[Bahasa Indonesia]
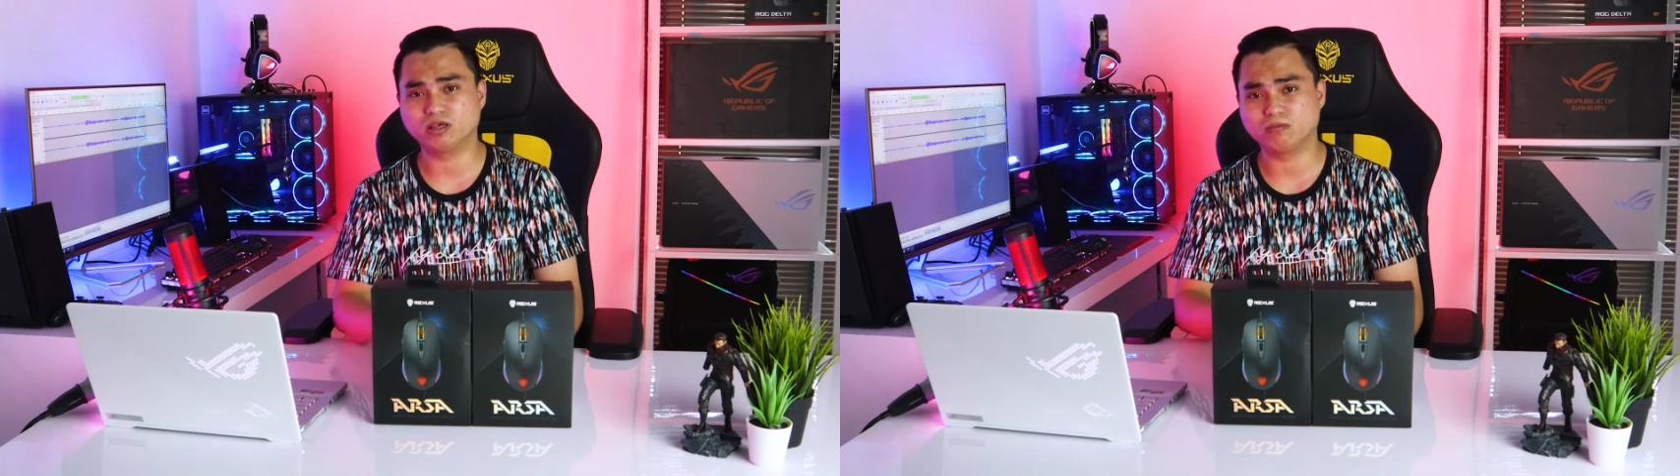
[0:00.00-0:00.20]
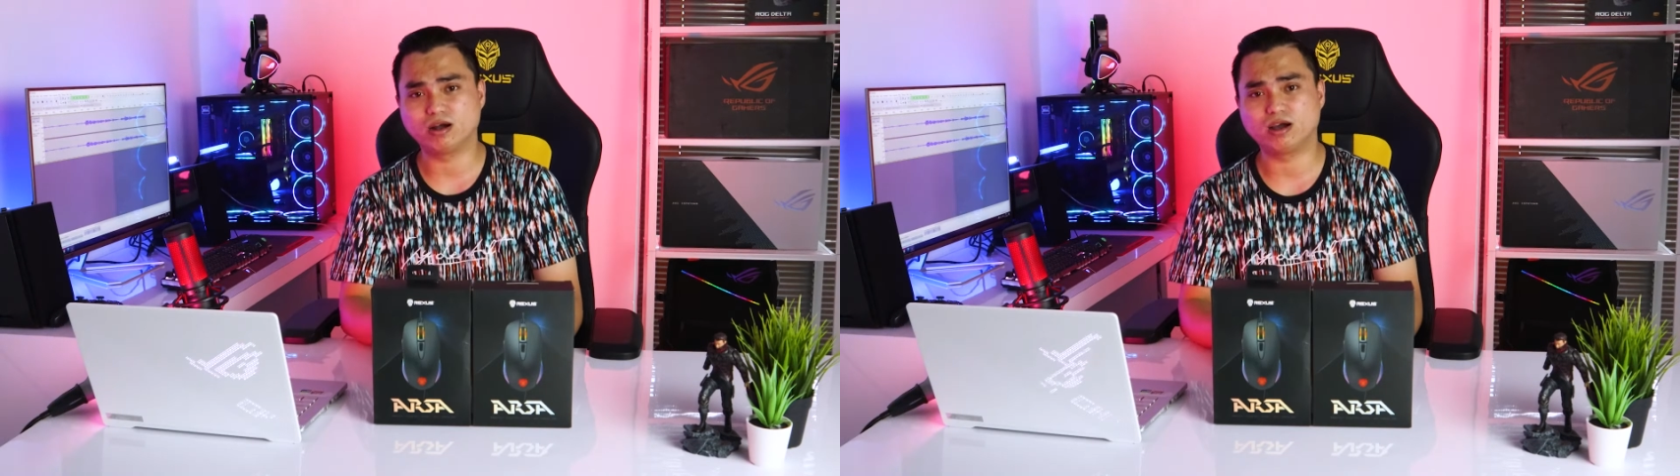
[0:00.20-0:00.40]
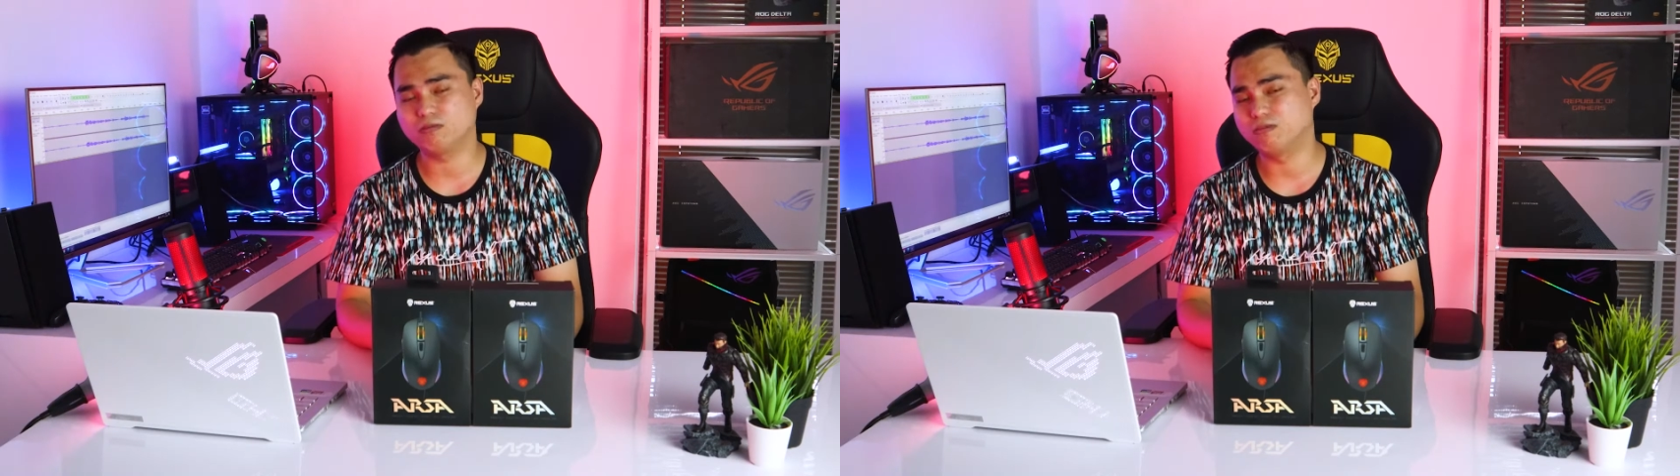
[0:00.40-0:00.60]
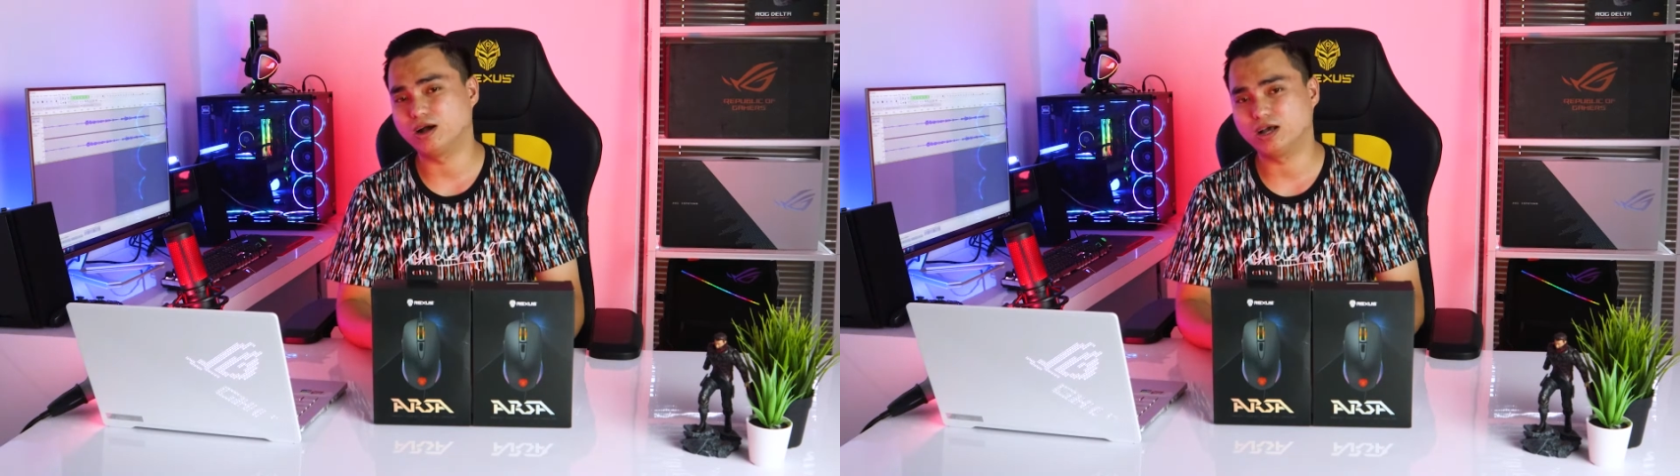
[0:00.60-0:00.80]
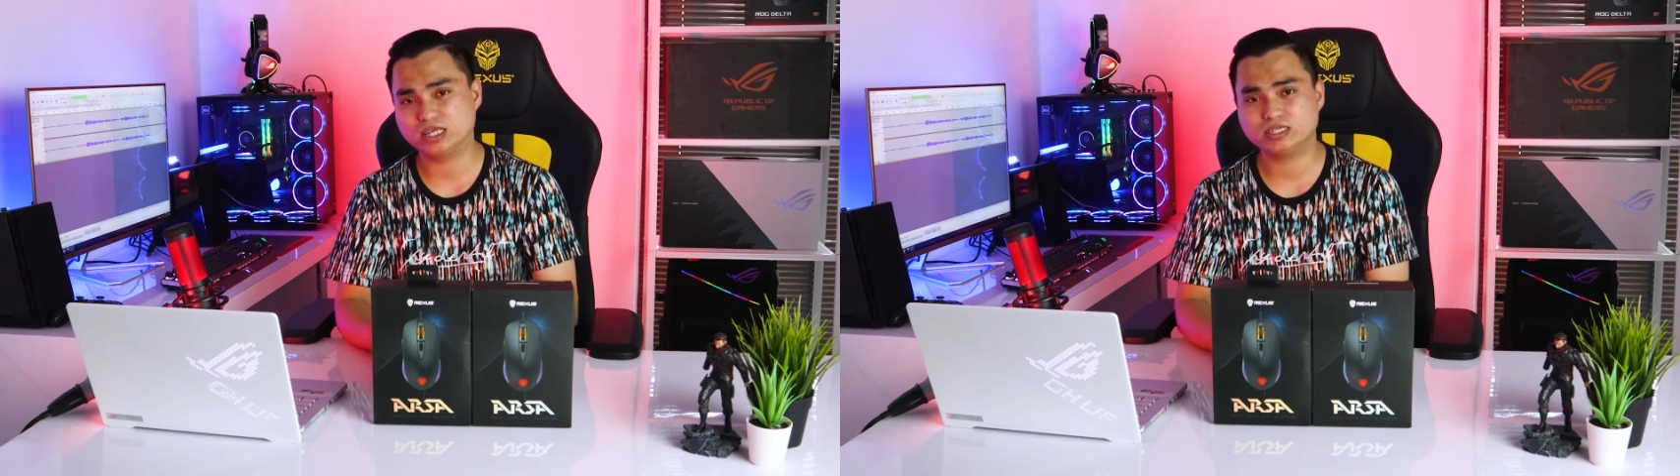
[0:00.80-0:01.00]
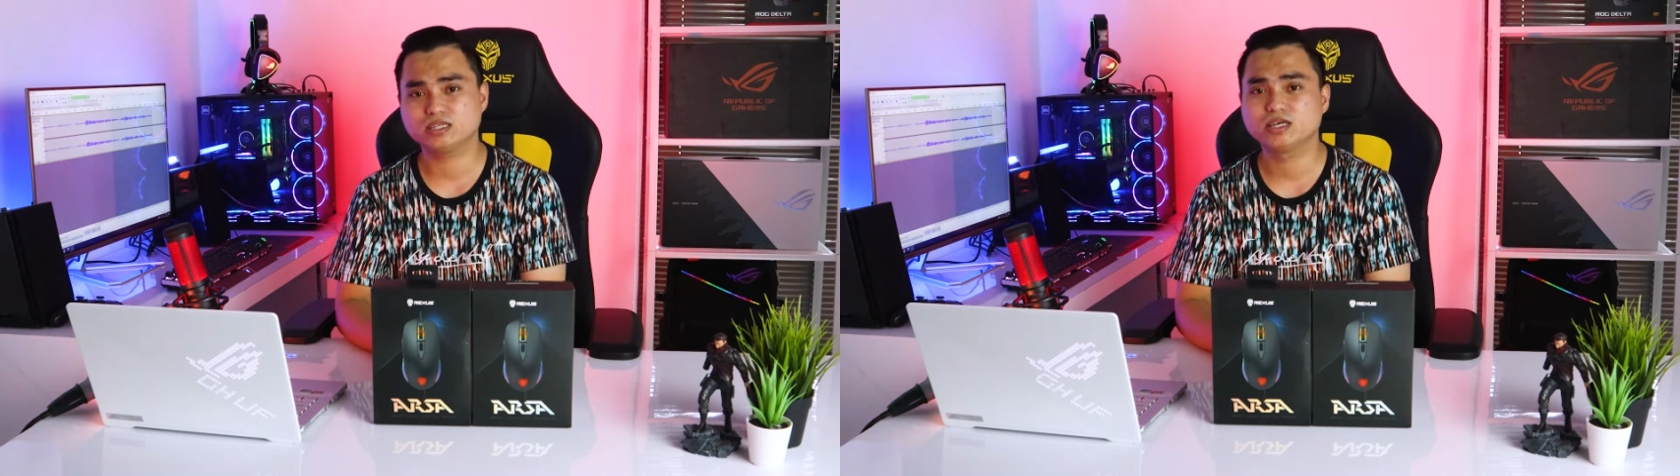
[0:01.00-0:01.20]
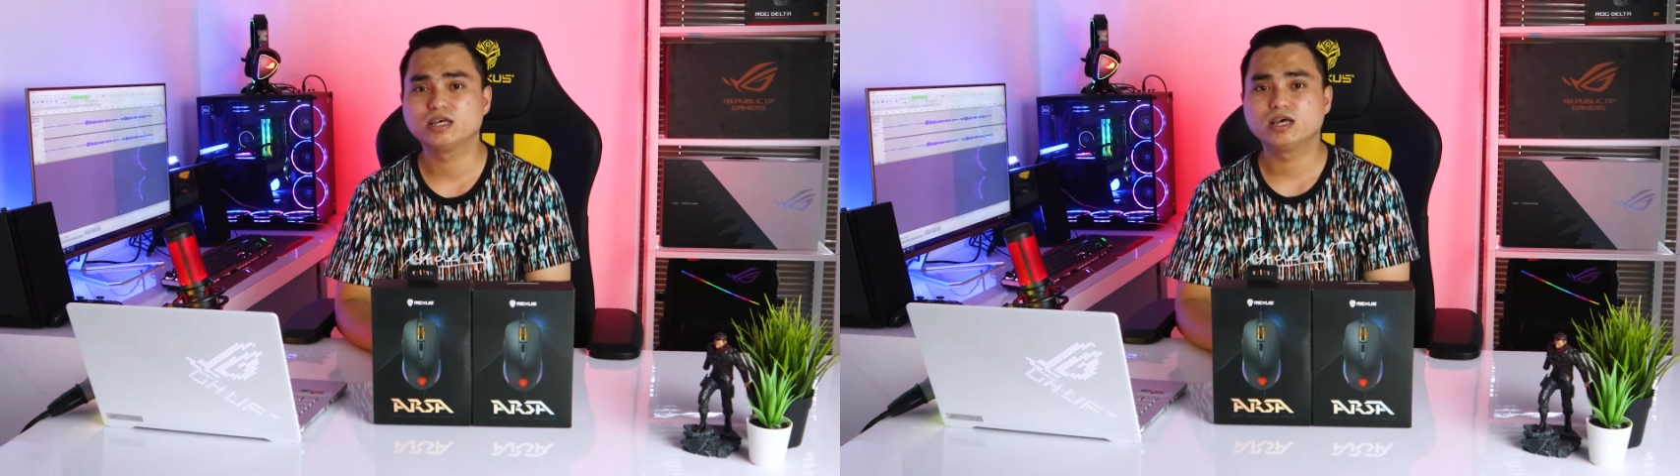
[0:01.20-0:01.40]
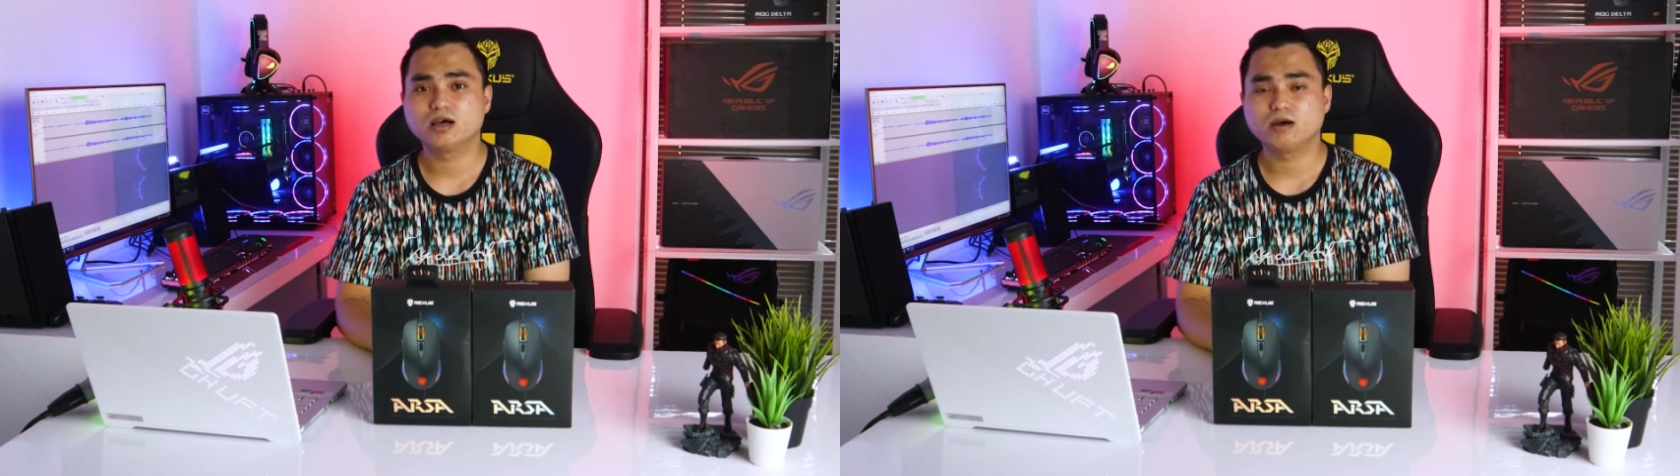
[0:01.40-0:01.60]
kita bakal bahas